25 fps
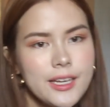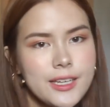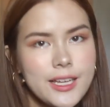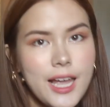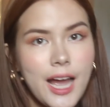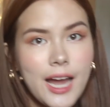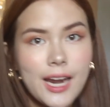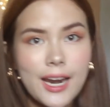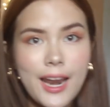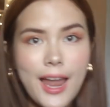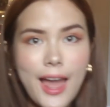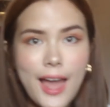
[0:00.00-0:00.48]
อ
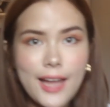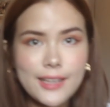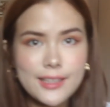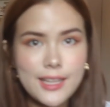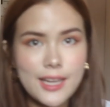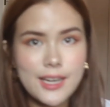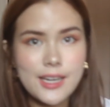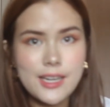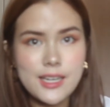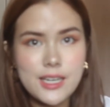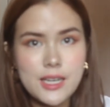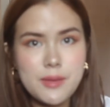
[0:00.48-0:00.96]
ย่างแรก
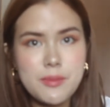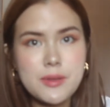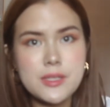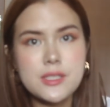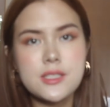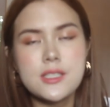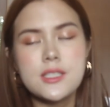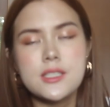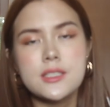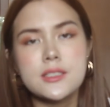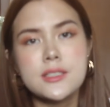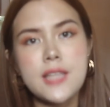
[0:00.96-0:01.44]
นะลิลลี่ไป
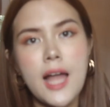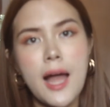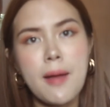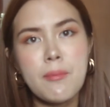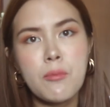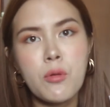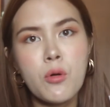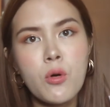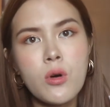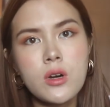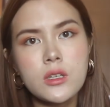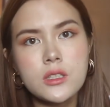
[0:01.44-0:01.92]
ซื้อตาม
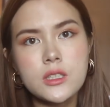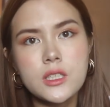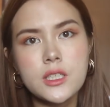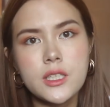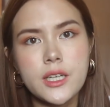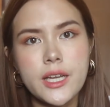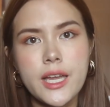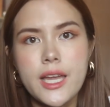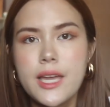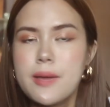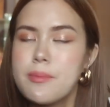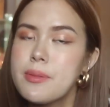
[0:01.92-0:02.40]
พวกตึ
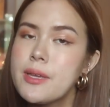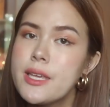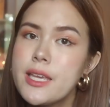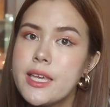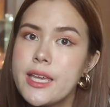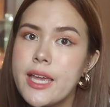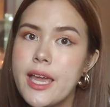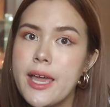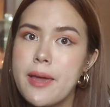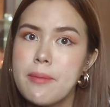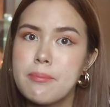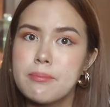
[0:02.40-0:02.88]
ก
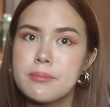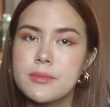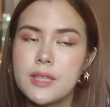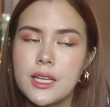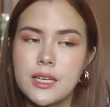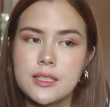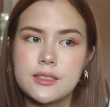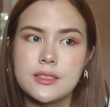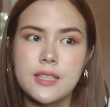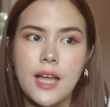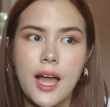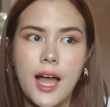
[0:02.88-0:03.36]
APM
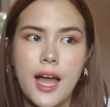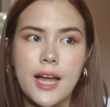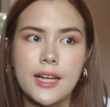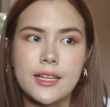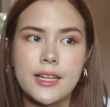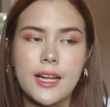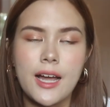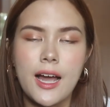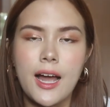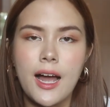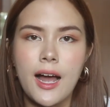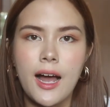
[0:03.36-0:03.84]
ต่า
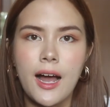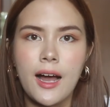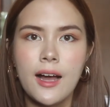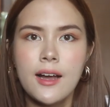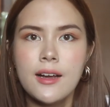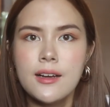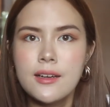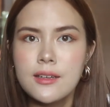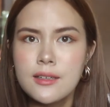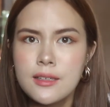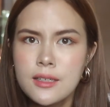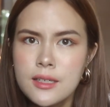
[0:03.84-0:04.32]
งๆนะคะ
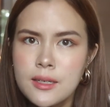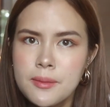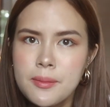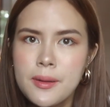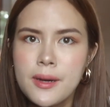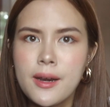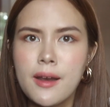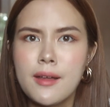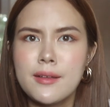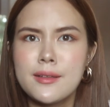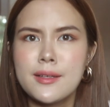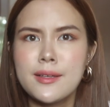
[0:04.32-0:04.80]
คือ
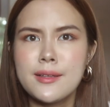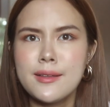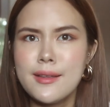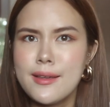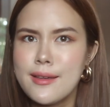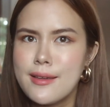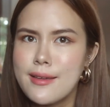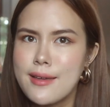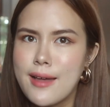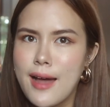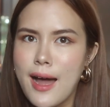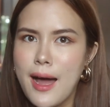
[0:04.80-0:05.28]
เป็นอะไรที่
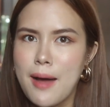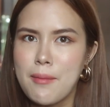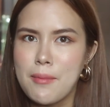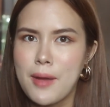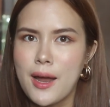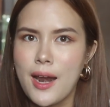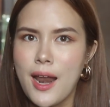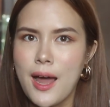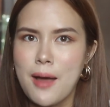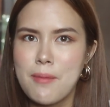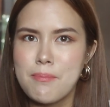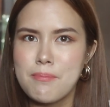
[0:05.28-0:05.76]
ดีงาม
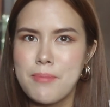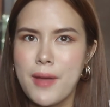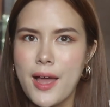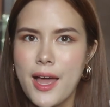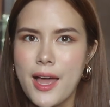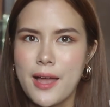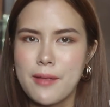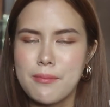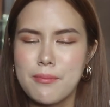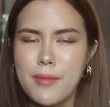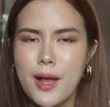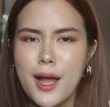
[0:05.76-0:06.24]
พระราม
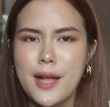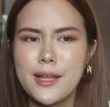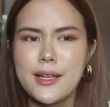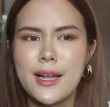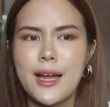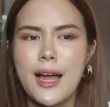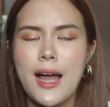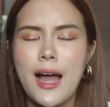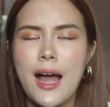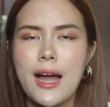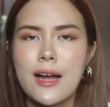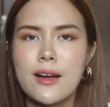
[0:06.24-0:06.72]
8มาก
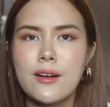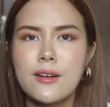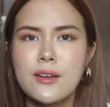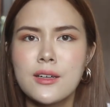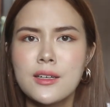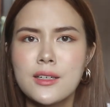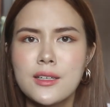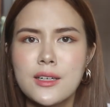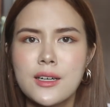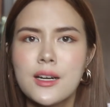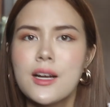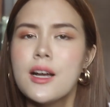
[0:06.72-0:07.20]
นะคะก็
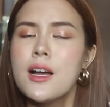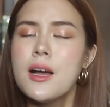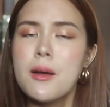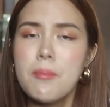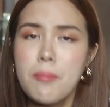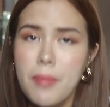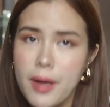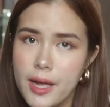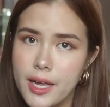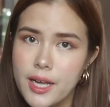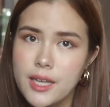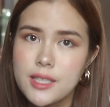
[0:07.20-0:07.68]
คือ
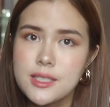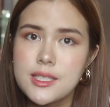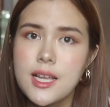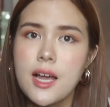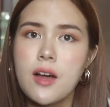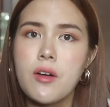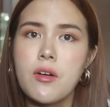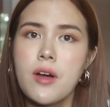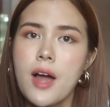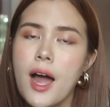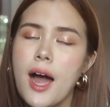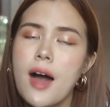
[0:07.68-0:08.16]
ไปกับ
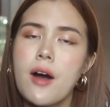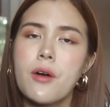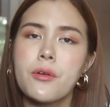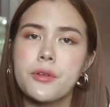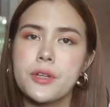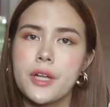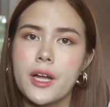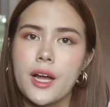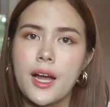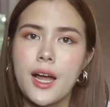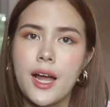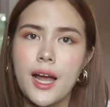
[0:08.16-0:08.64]
เจ้าเก่า
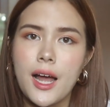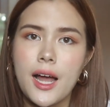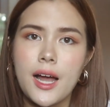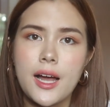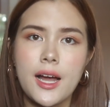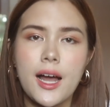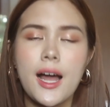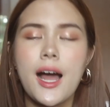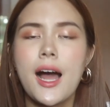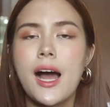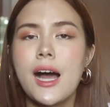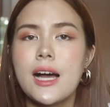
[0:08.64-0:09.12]
นะคะ
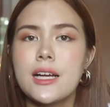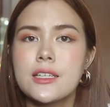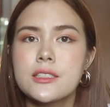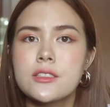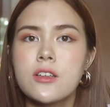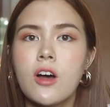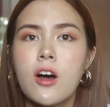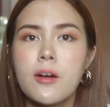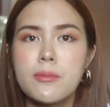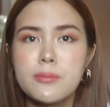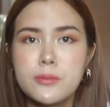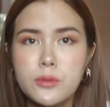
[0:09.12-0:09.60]
ค่ะ
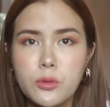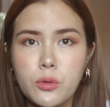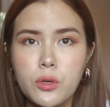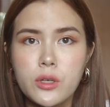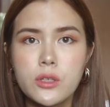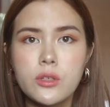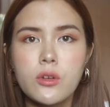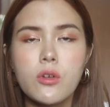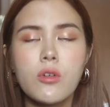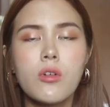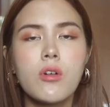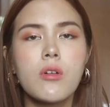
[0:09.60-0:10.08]
ช็อปตัว
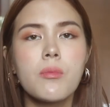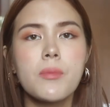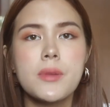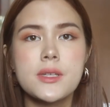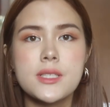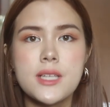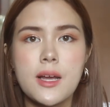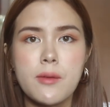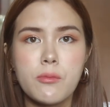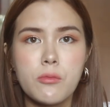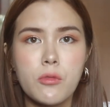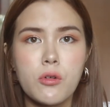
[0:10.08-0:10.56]
ยงป
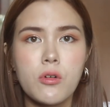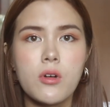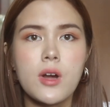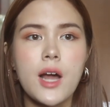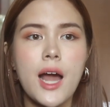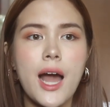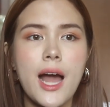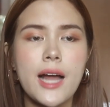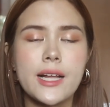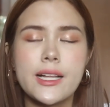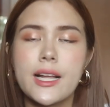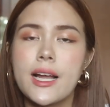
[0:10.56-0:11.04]
ระจำวง
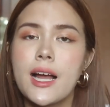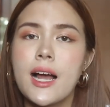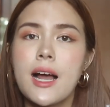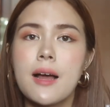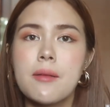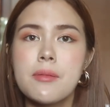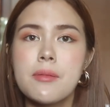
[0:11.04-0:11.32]
การนะคะ